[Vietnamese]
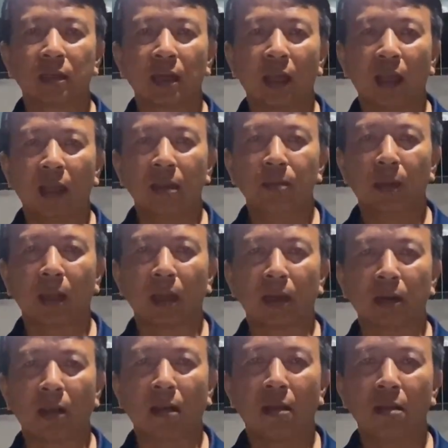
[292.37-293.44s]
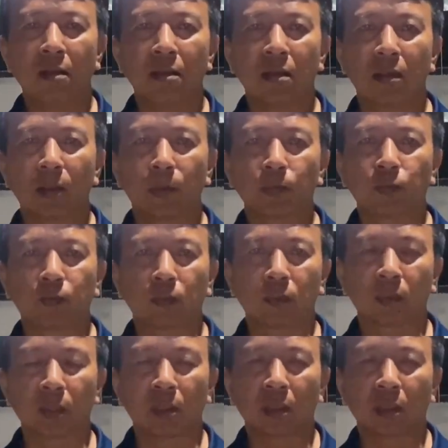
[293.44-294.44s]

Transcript: để mà nó um,